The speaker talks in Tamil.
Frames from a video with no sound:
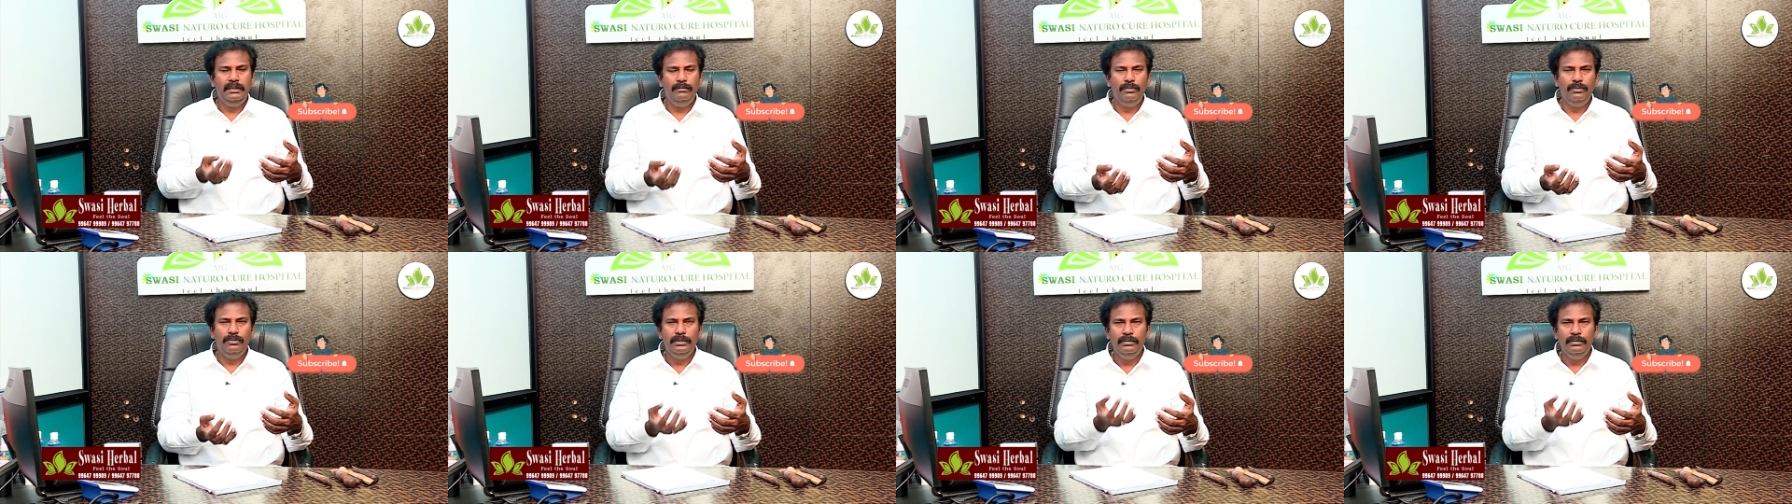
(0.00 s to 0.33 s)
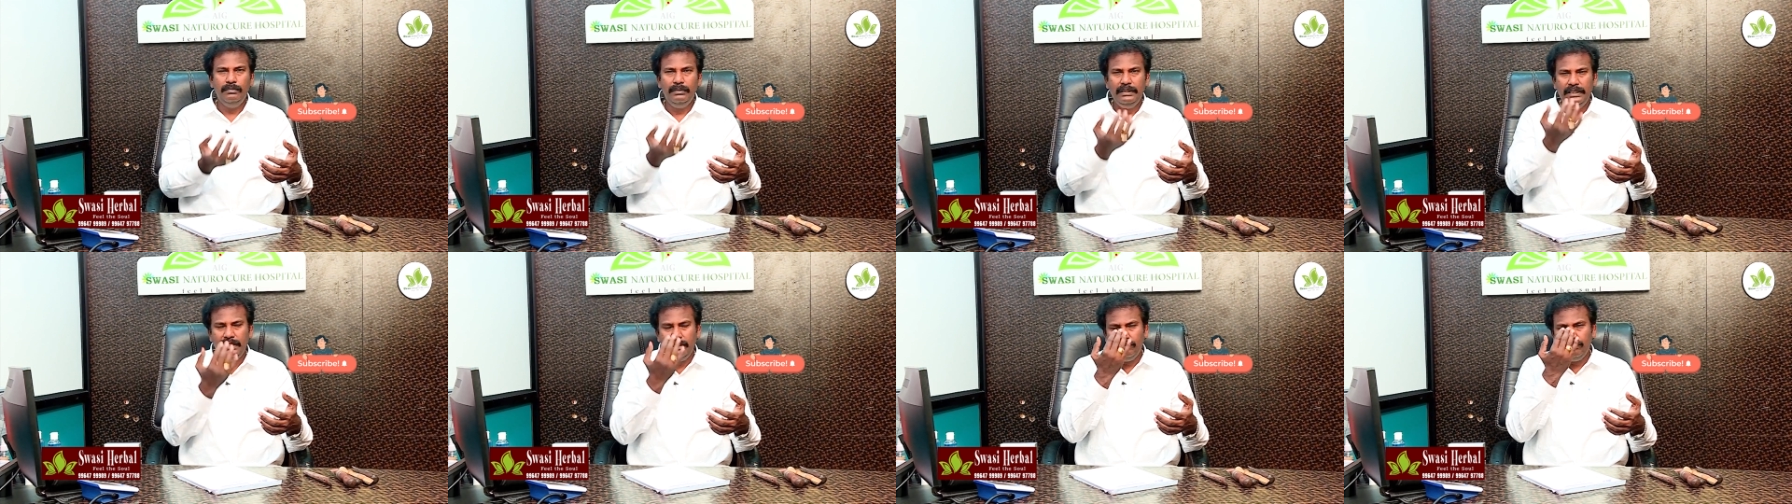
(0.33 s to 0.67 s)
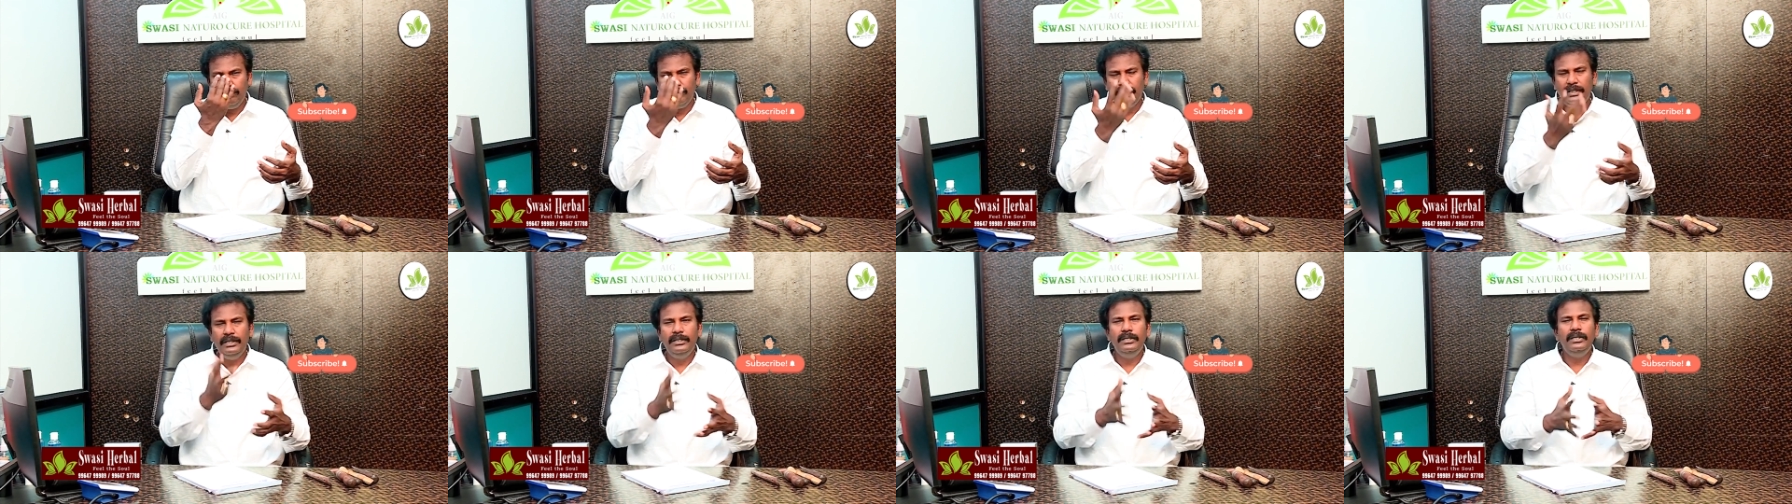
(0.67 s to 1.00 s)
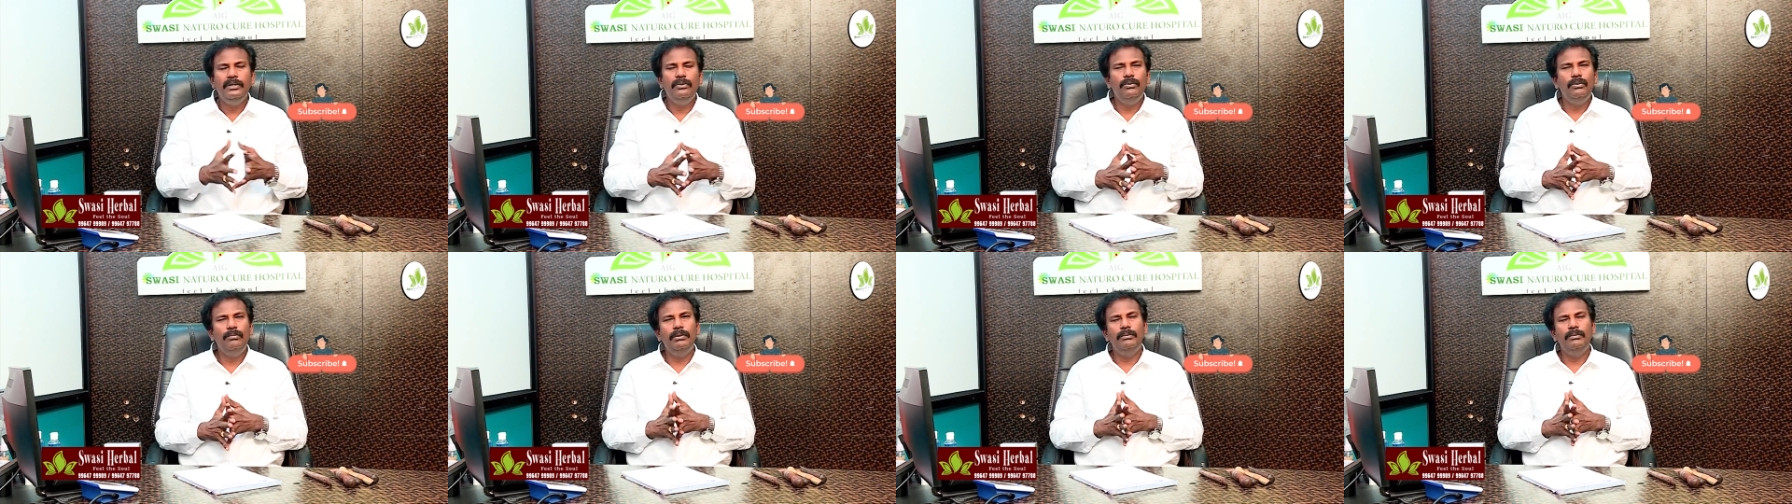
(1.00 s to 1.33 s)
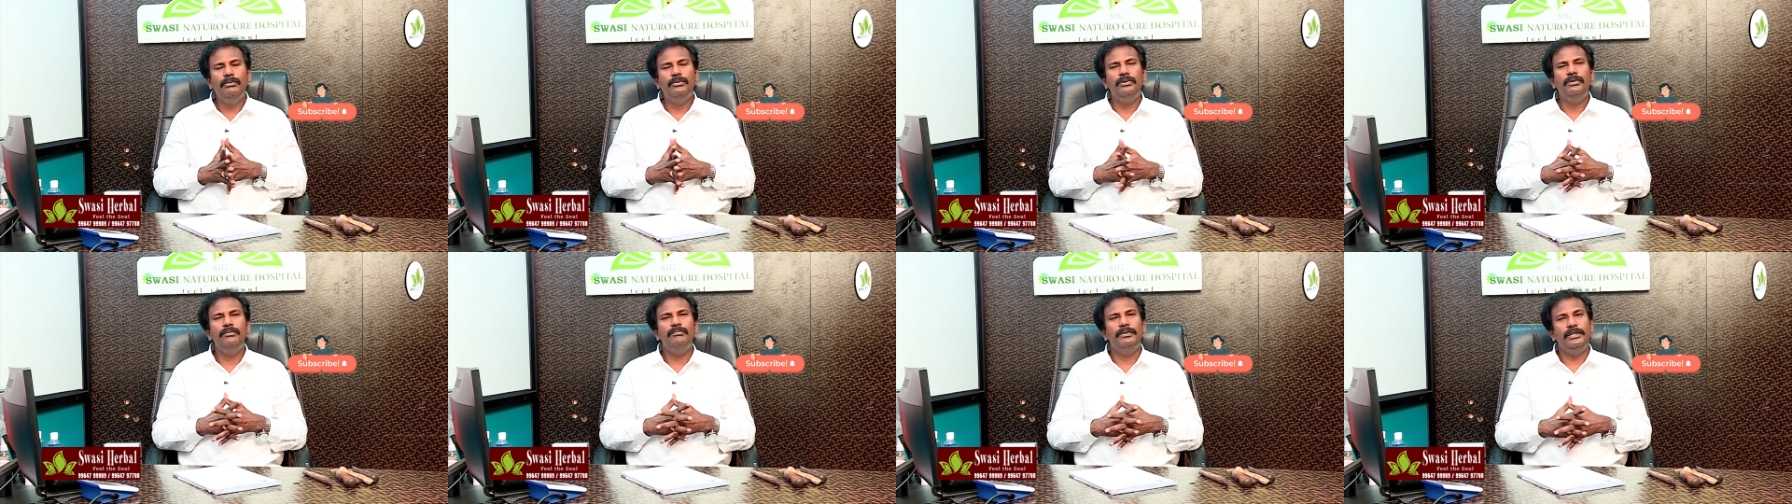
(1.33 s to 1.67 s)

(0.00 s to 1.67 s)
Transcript: நமக்கு வந்து பார்த்திங்கன்னா ஃப்ரண்டல் லோவில் போய்